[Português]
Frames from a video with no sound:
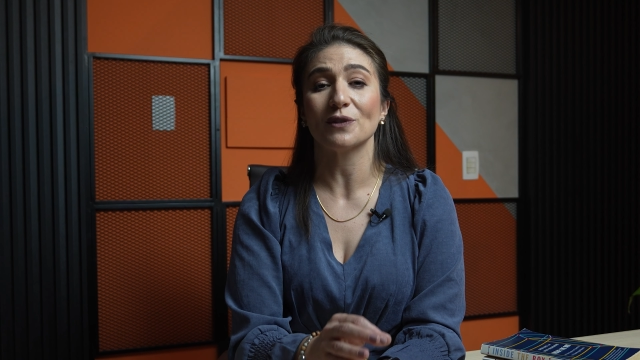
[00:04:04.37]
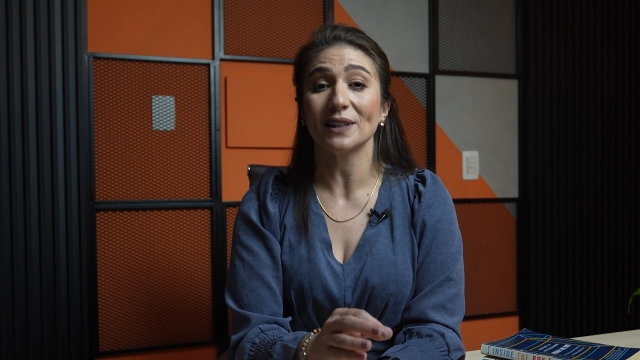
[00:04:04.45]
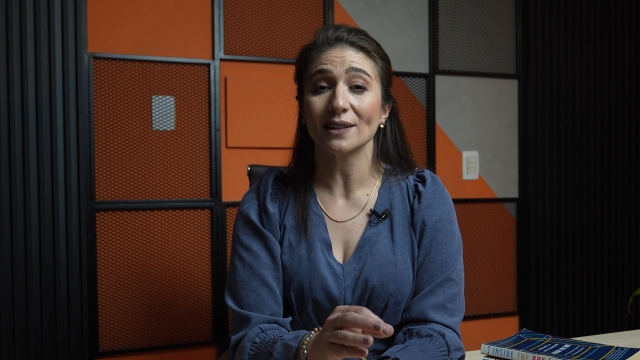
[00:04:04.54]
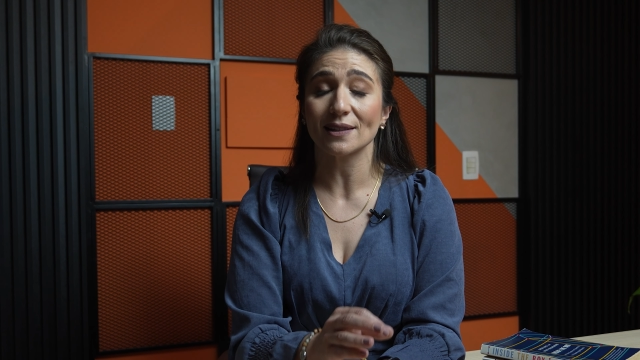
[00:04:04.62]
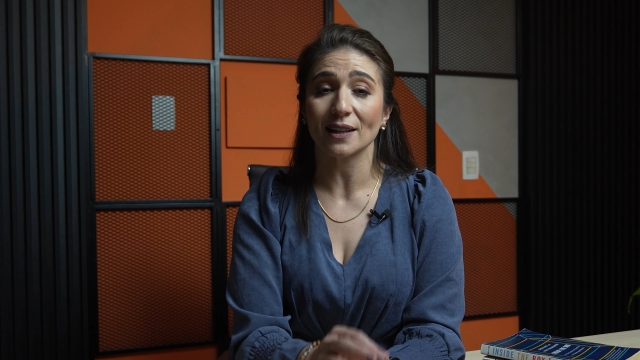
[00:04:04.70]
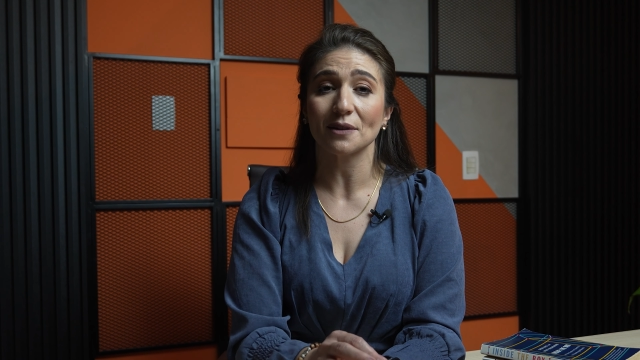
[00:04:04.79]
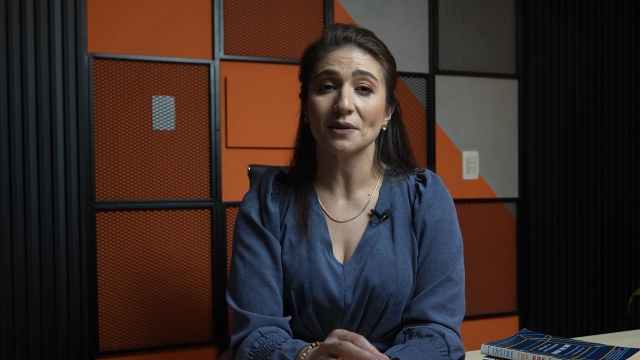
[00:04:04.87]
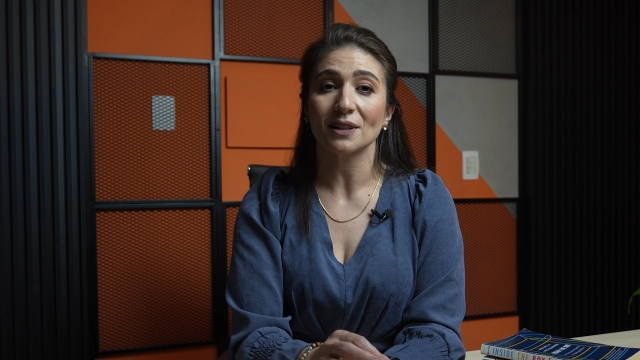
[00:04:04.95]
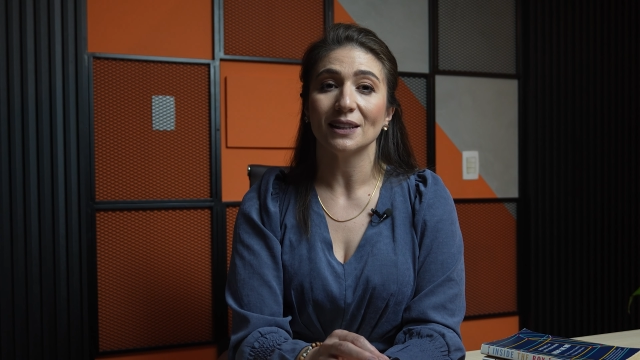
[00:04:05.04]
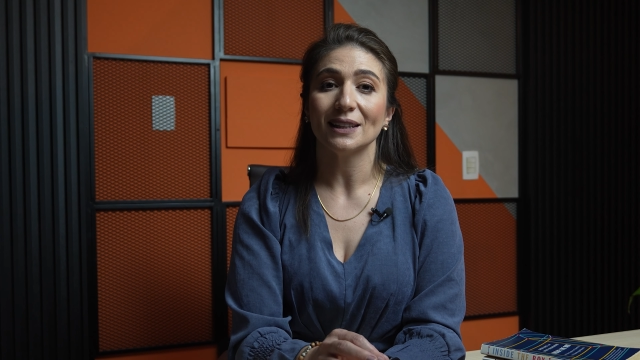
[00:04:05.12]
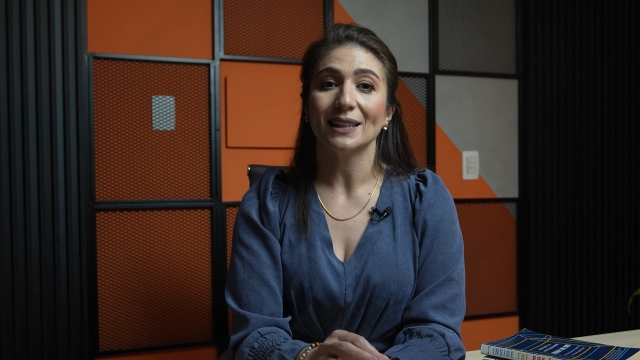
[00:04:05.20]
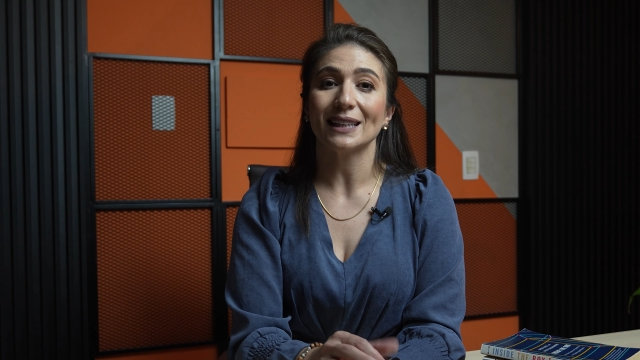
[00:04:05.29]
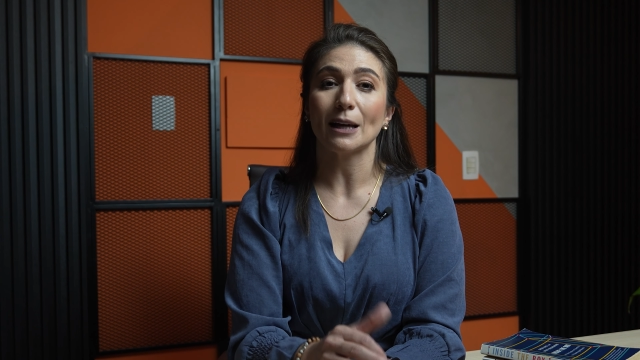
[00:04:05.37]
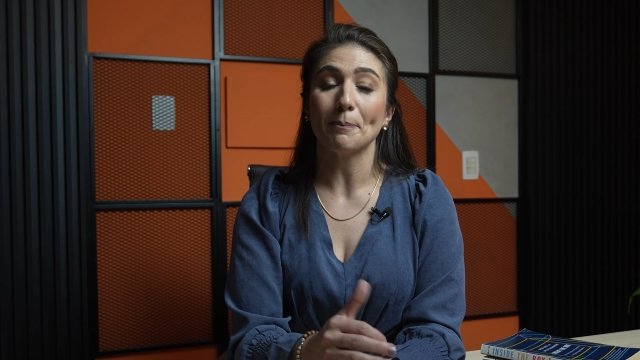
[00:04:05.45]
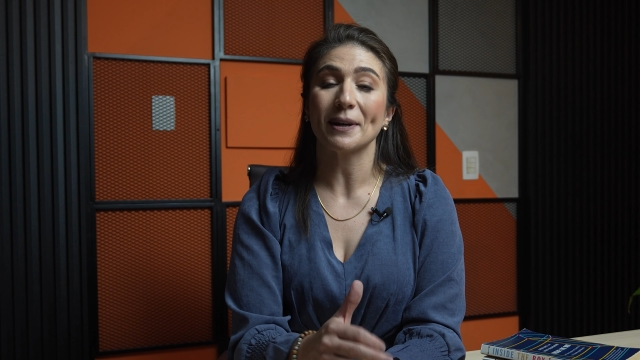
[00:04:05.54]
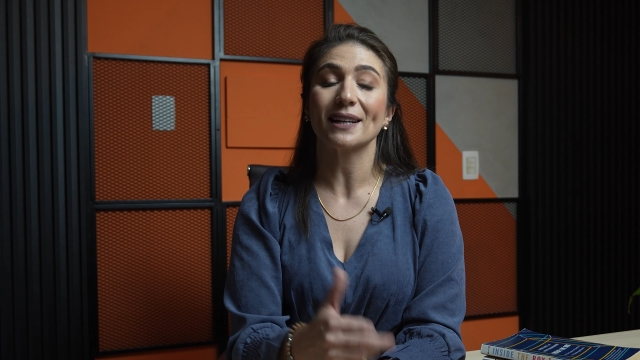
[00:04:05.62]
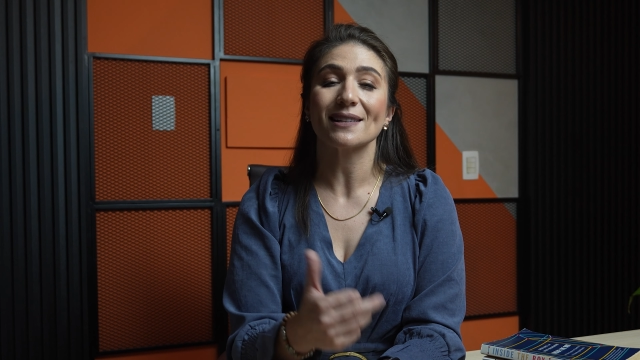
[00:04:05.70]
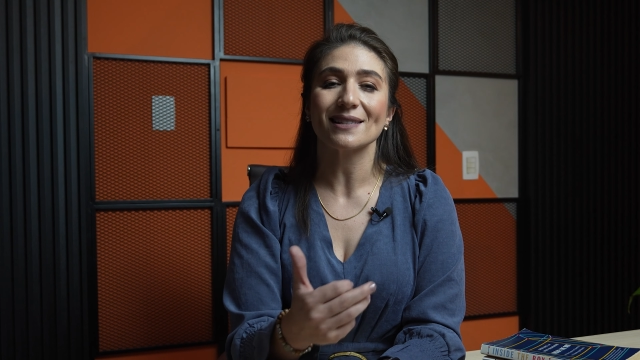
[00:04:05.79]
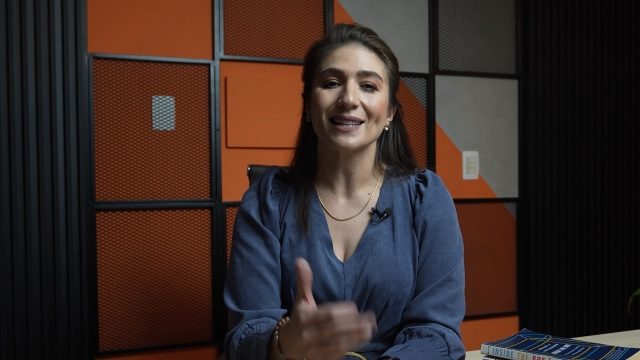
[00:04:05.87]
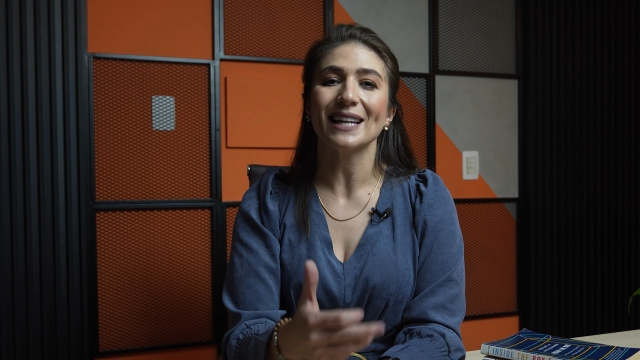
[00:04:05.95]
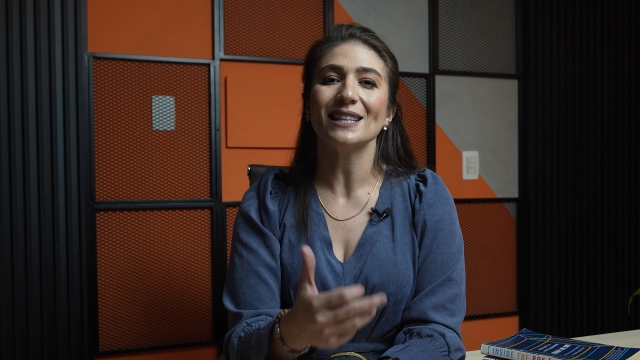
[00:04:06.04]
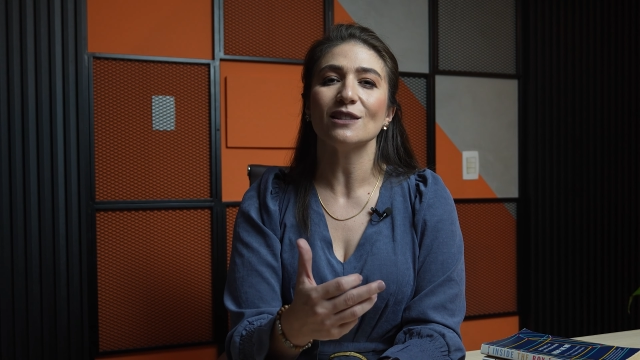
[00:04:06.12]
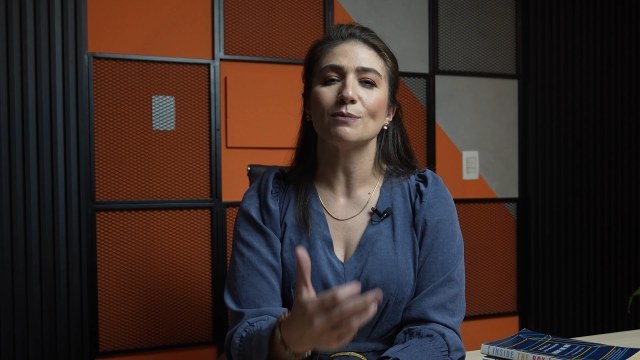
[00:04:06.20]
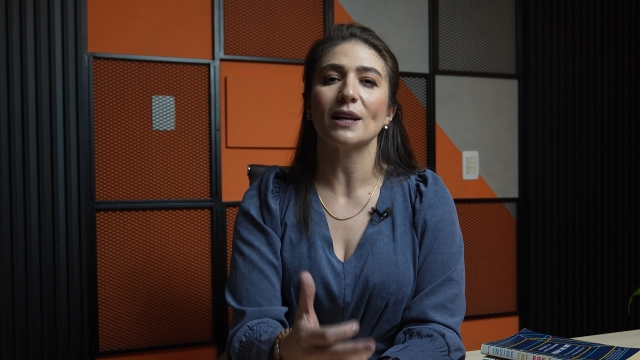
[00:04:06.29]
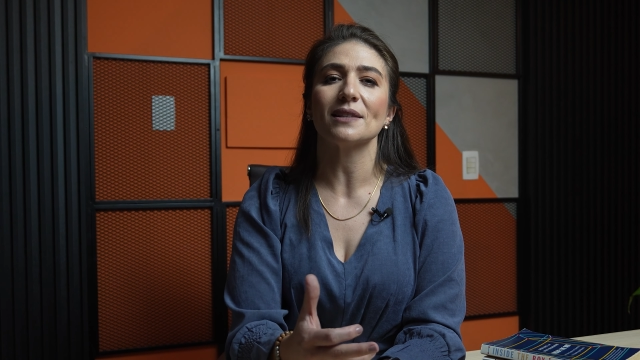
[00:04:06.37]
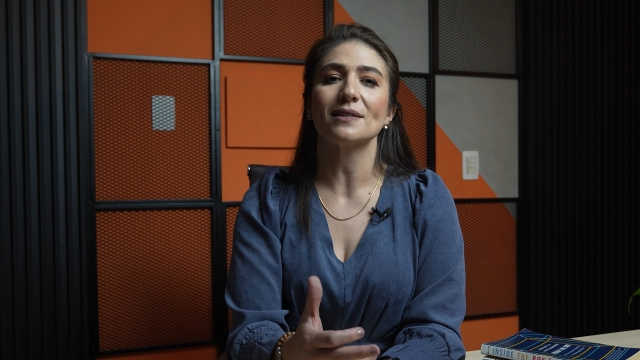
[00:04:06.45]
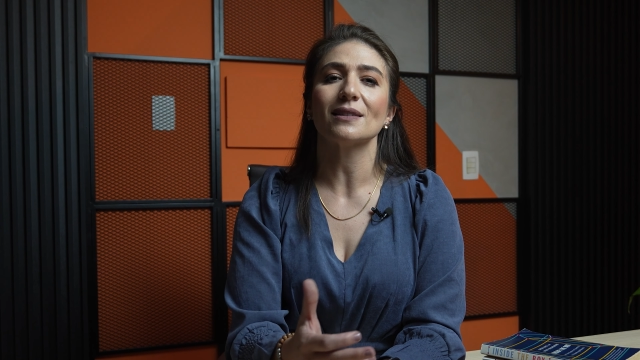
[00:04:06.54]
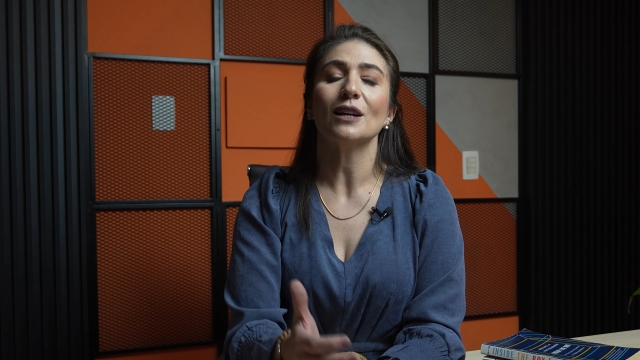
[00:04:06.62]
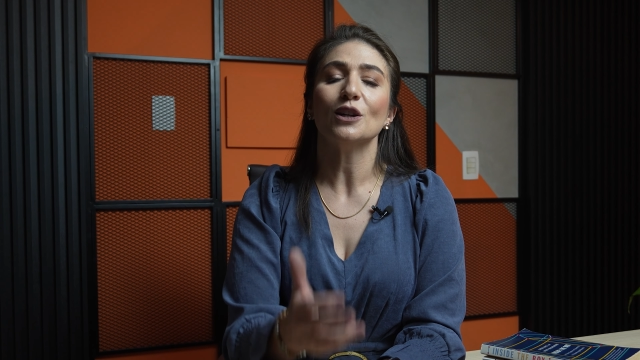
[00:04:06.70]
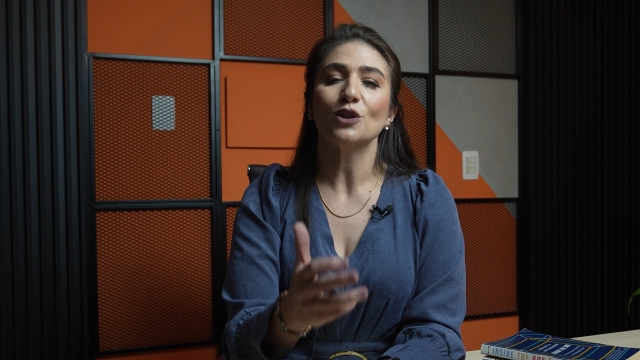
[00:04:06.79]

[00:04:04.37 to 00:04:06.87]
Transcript: financeiros em apenas seis meses,